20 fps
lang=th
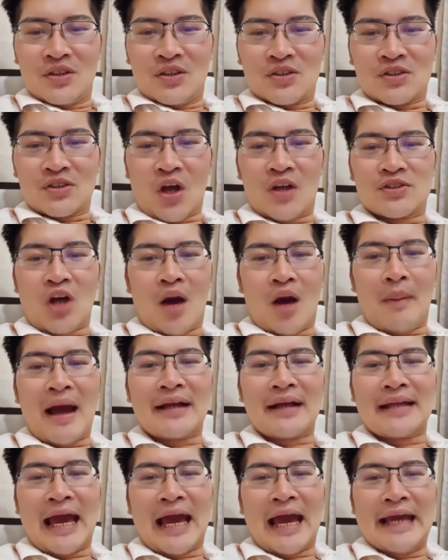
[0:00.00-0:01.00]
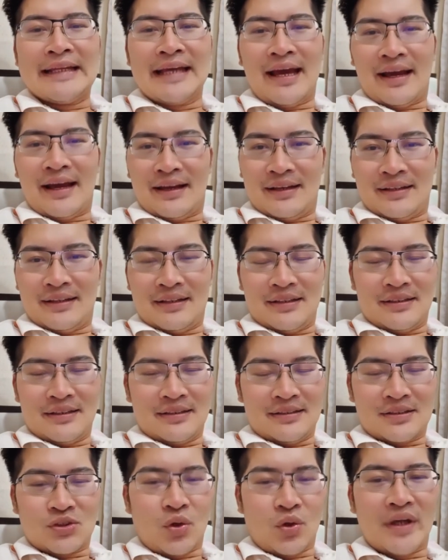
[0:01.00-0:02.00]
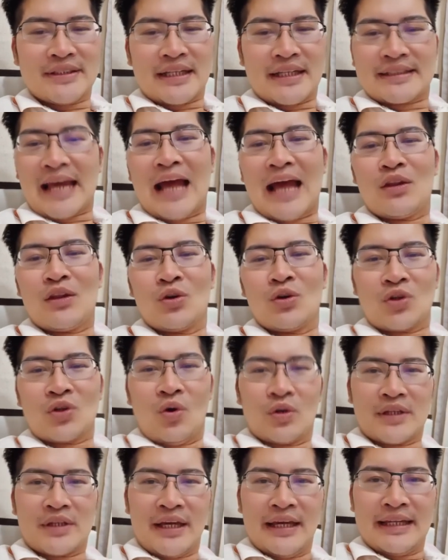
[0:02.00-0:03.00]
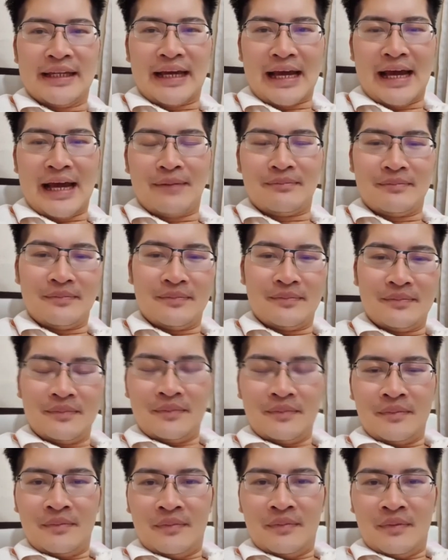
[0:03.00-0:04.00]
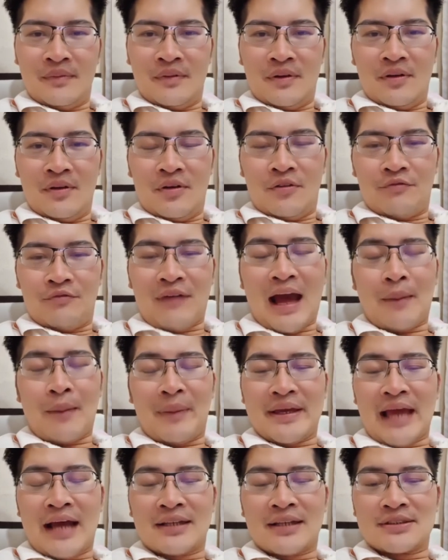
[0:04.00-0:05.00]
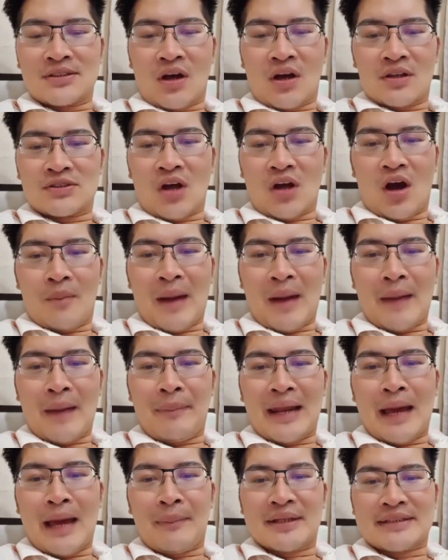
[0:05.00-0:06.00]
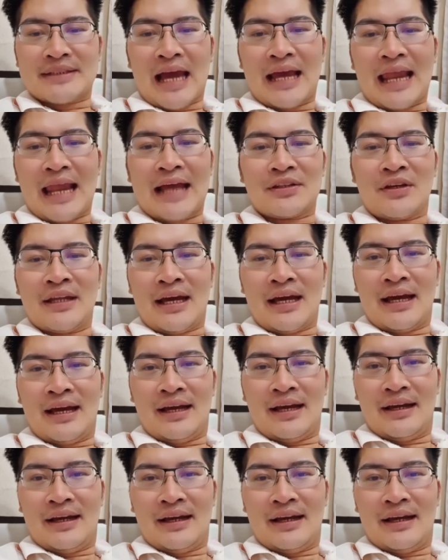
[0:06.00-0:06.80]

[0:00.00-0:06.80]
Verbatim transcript: สสพรรคไหนเนี่ยช่วยจัดการลุงตู่ทีนะครับฝากไปยังสสพรรคพลังประชารัฐด้วยนะฮะ